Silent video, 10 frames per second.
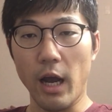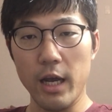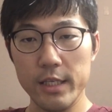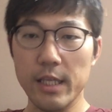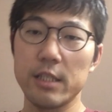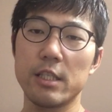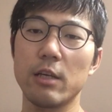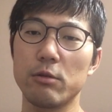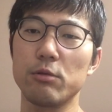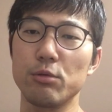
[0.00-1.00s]
改善し
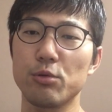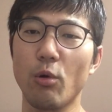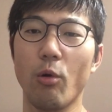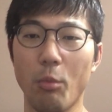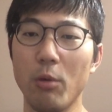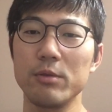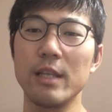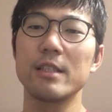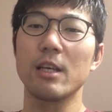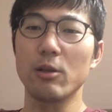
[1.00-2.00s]
てくると思うん
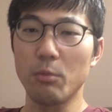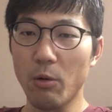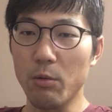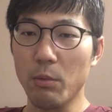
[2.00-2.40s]
ですけども、